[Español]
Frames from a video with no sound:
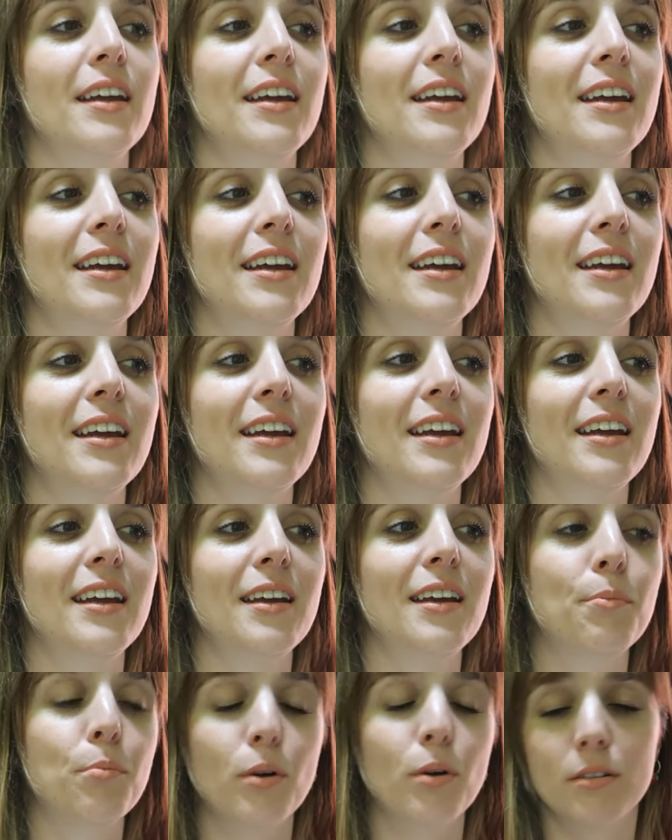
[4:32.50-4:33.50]

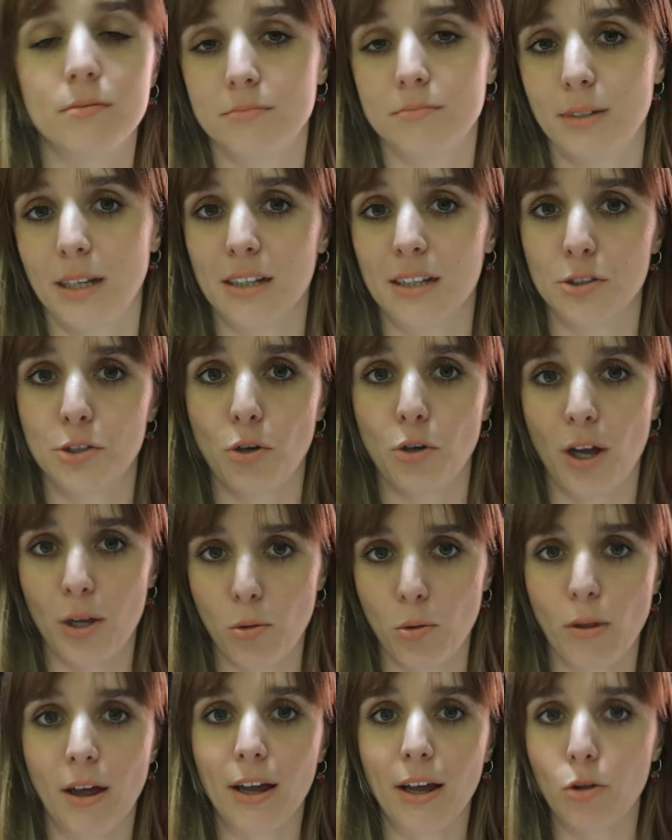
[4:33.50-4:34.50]
Y pues mira, si os
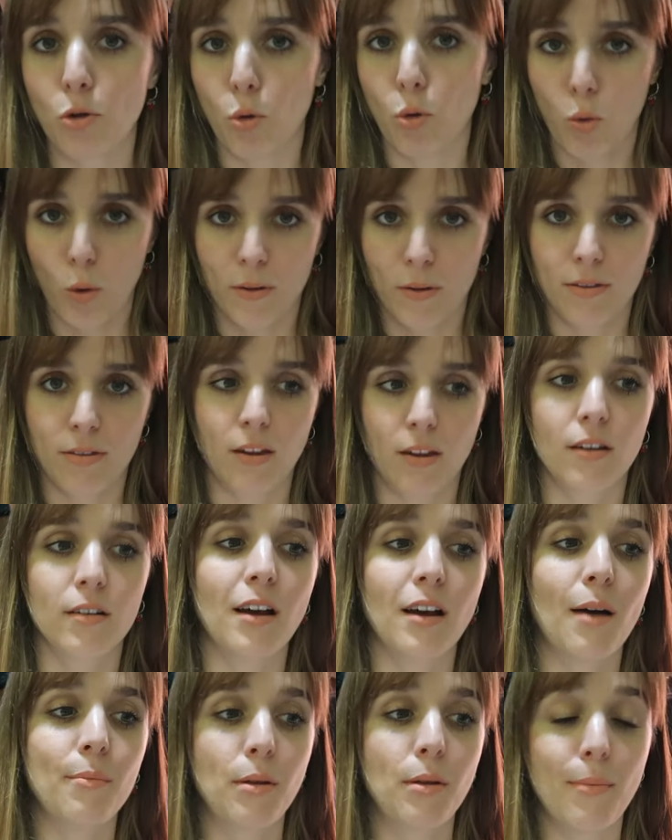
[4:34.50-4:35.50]
ayuda que yo os cuente,
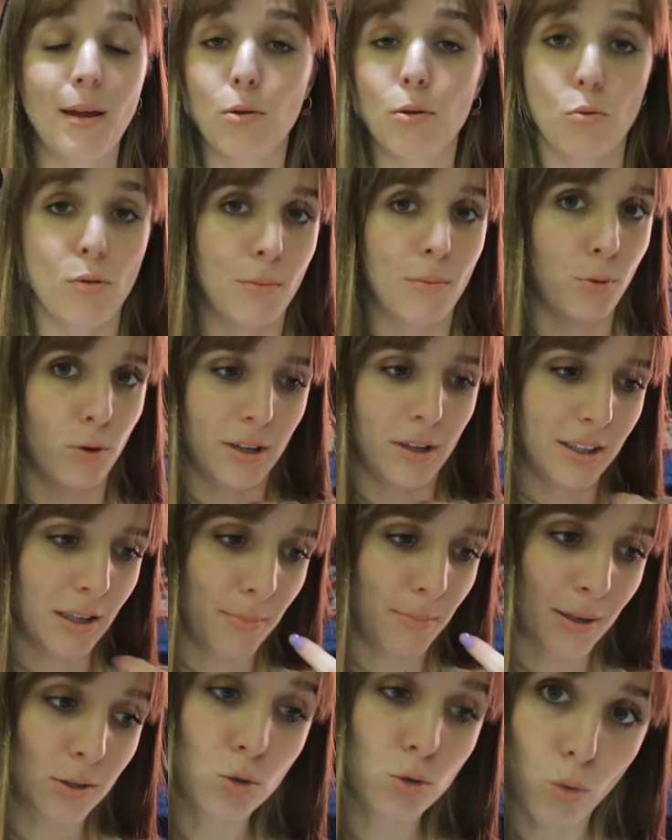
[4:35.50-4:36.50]
a mí me ayuda porque
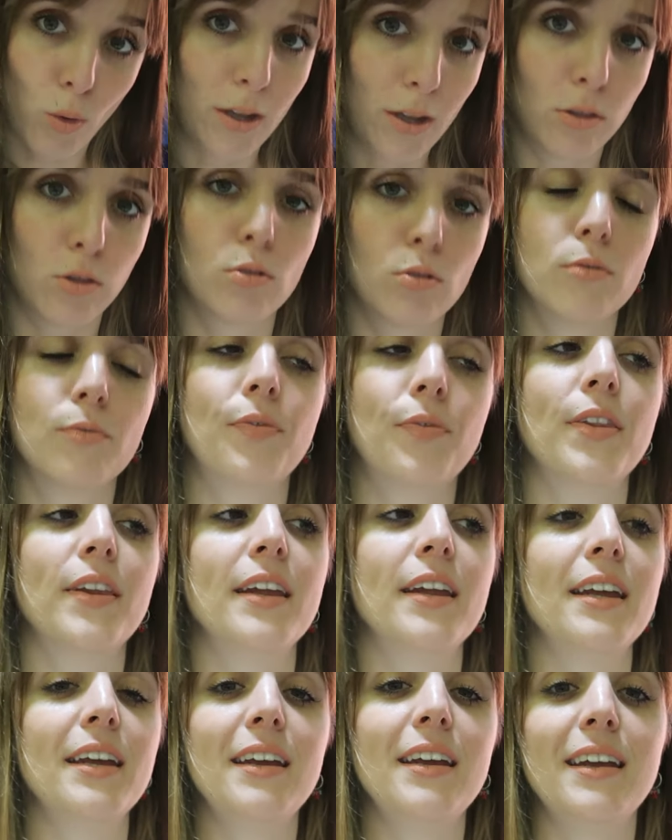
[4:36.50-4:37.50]
también suelto.
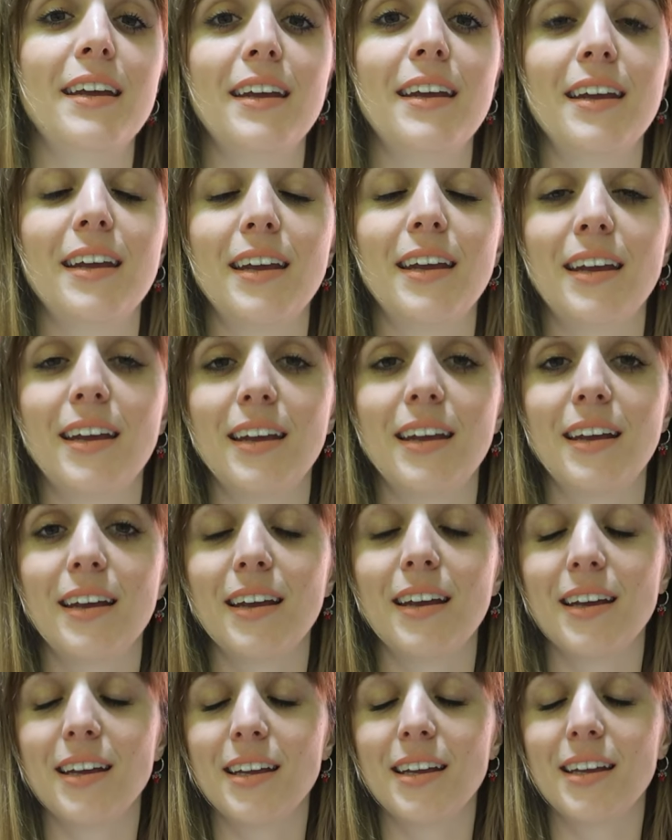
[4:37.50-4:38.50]

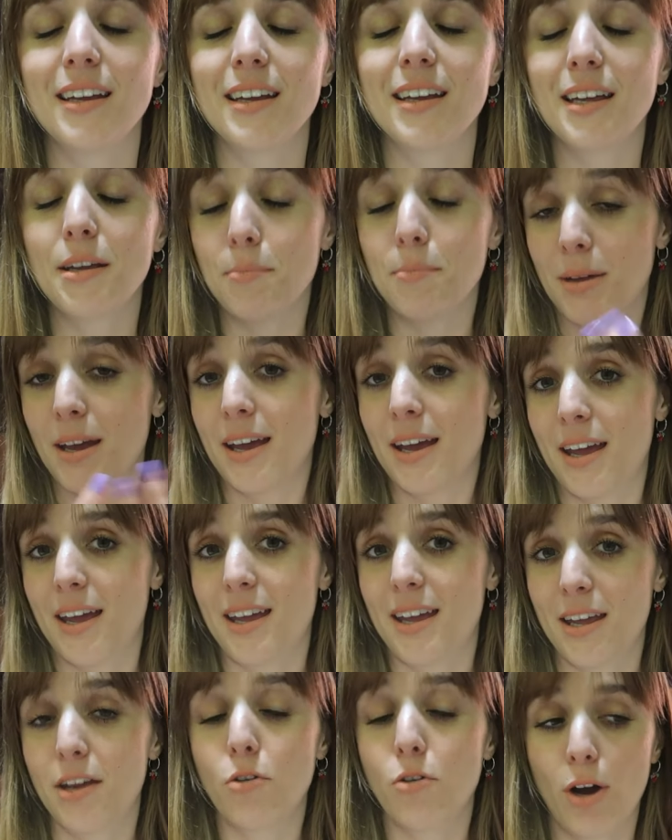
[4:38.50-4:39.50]
Y y,
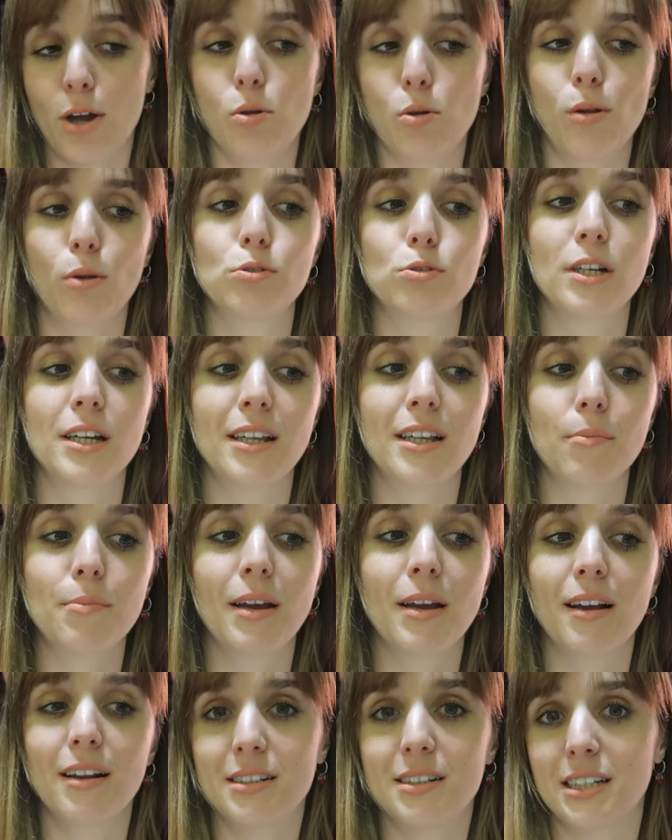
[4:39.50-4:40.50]
me, os ayuda a ustedes
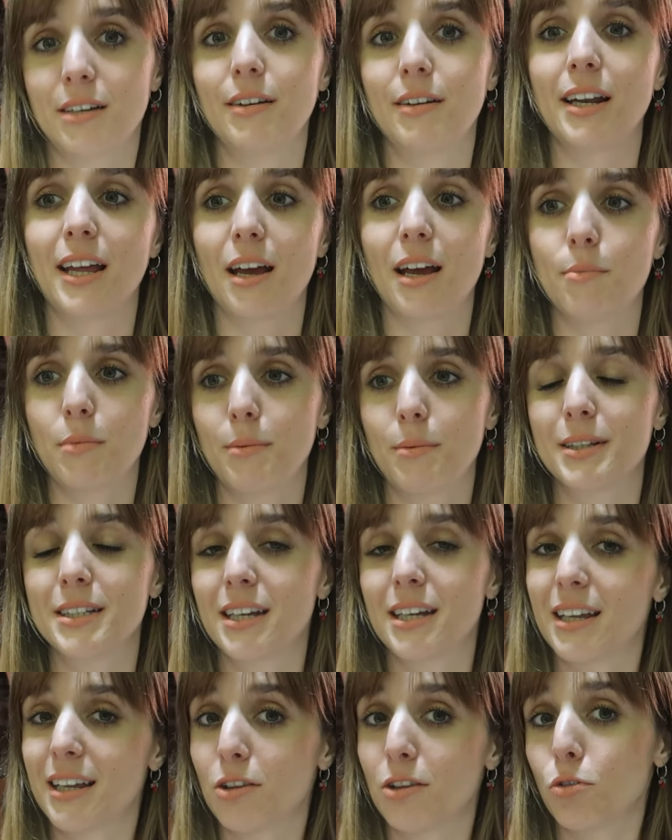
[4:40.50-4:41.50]
también el saber que a mí me
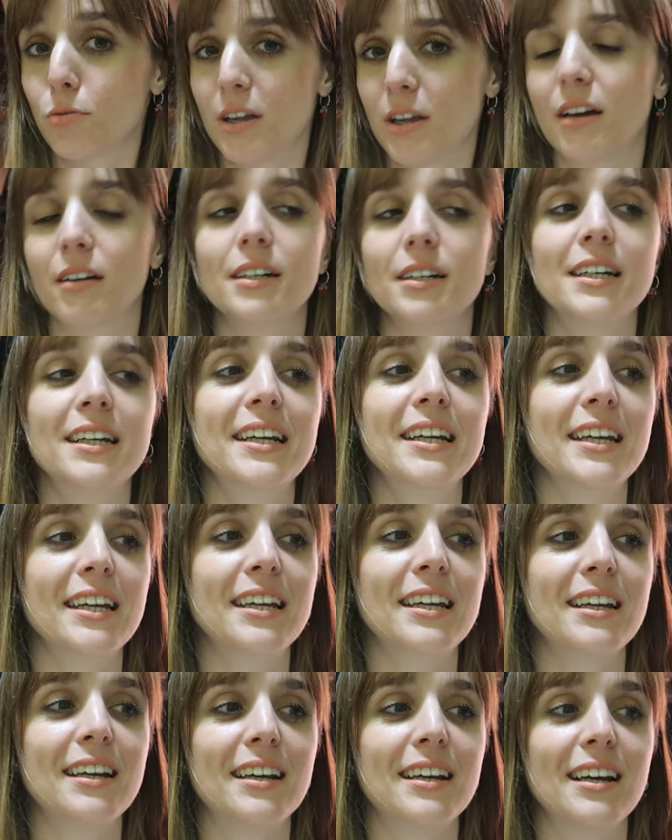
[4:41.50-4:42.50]
está yendo bien
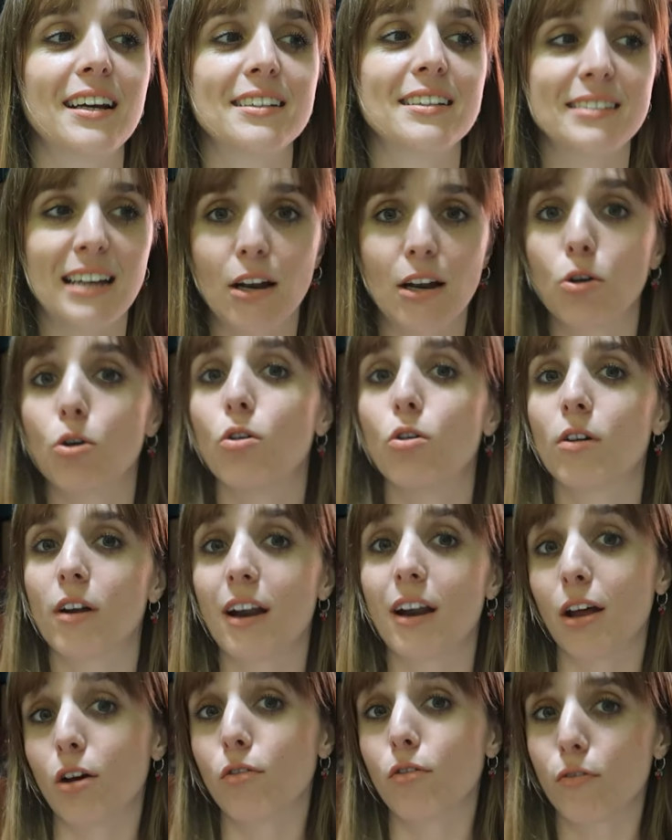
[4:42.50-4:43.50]
y que salgo
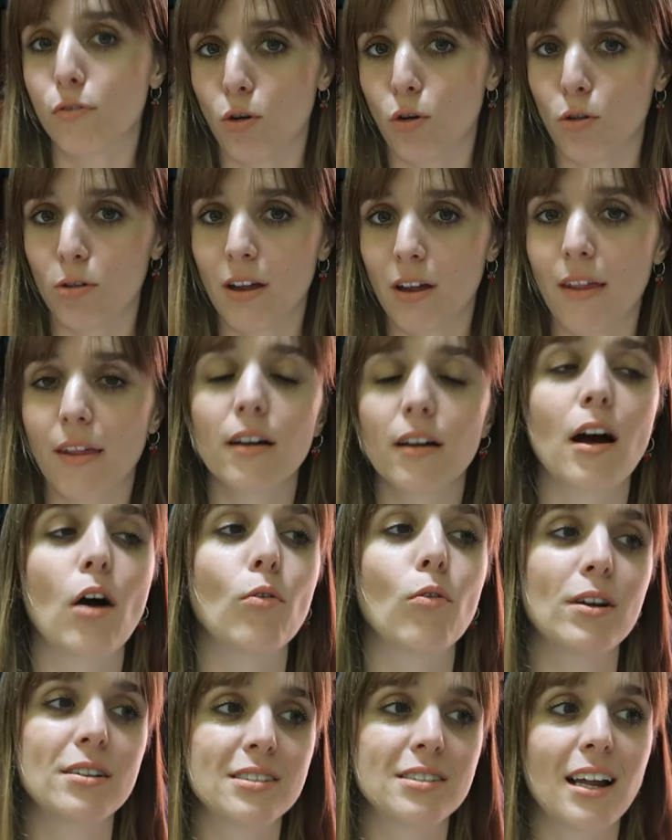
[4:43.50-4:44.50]
reconfortada,
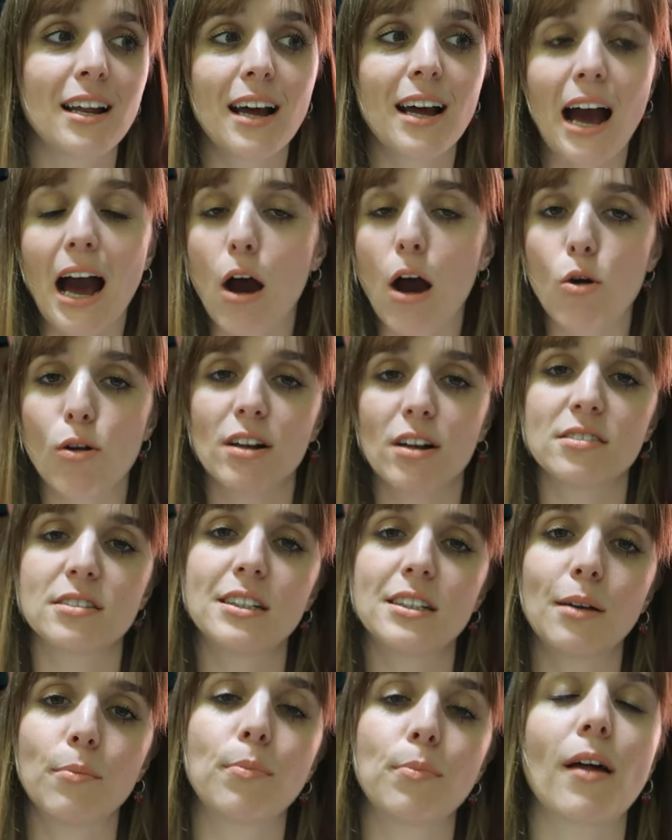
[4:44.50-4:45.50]
aunque salga ahora
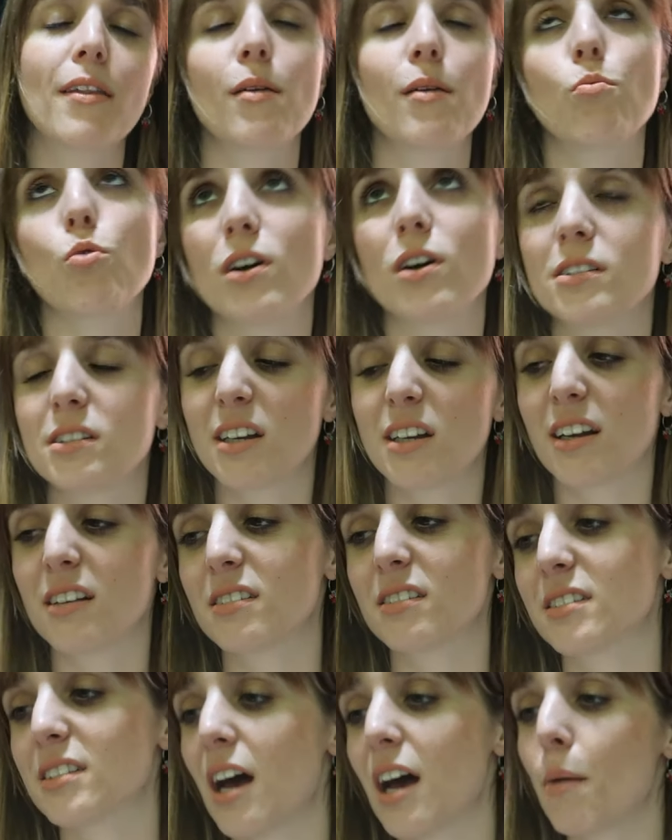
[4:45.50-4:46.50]
sí en plan de, buah, estoy
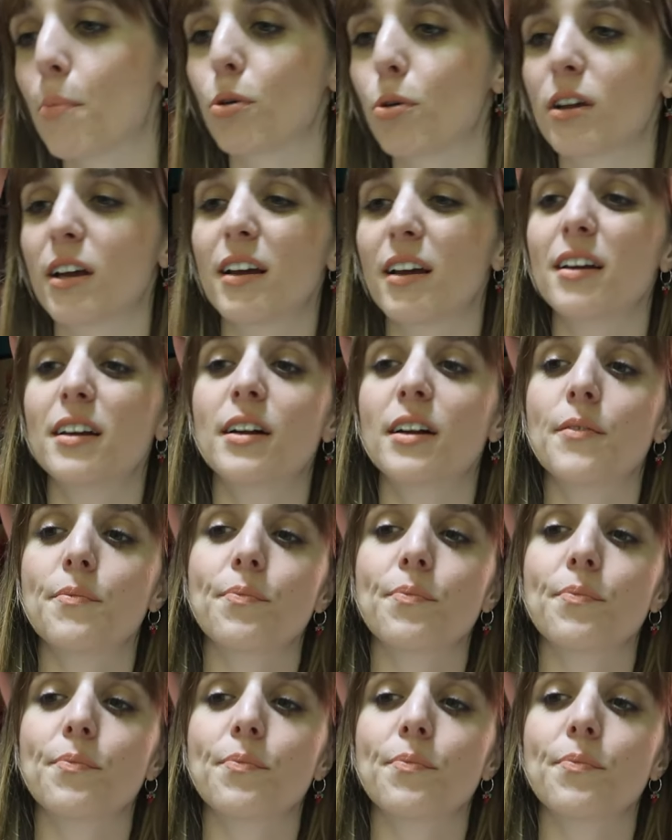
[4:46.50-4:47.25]
cansada porque